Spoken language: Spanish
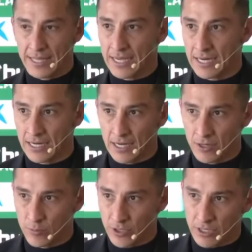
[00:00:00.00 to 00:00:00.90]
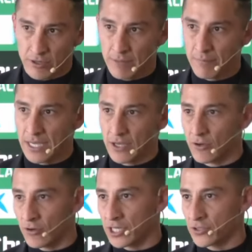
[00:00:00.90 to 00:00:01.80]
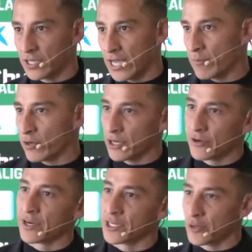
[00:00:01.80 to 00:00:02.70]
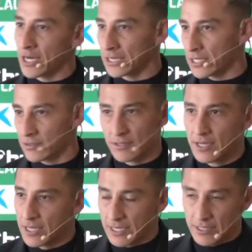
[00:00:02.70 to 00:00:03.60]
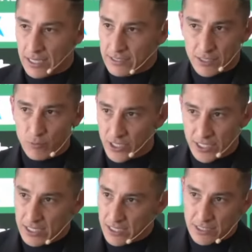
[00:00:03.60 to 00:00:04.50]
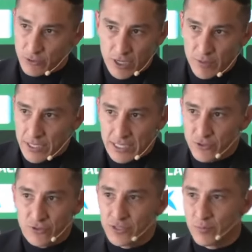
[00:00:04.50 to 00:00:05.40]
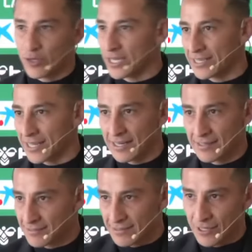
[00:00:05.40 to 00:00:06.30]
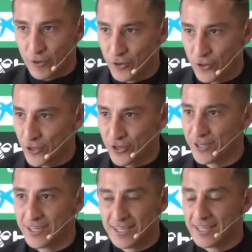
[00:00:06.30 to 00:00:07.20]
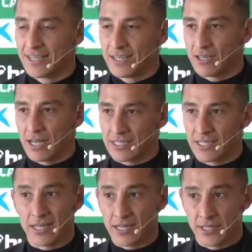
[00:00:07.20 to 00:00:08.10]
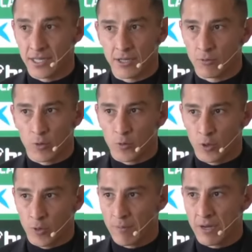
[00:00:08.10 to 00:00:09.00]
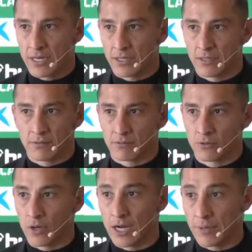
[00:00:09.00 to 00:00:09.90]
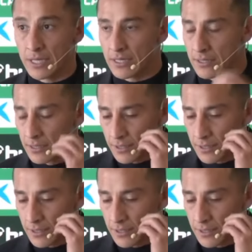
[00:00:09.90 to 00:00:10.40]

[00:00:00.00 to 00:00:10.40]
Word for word: dejar claro, porque ahora México con eso de que, ay, ¿por qué no regresó al Atlas? Atlas voy a ser Atlas de toda la vida, eso no se puede quitar, el, color, así crecí y lo, lo voy a amar toda la vida.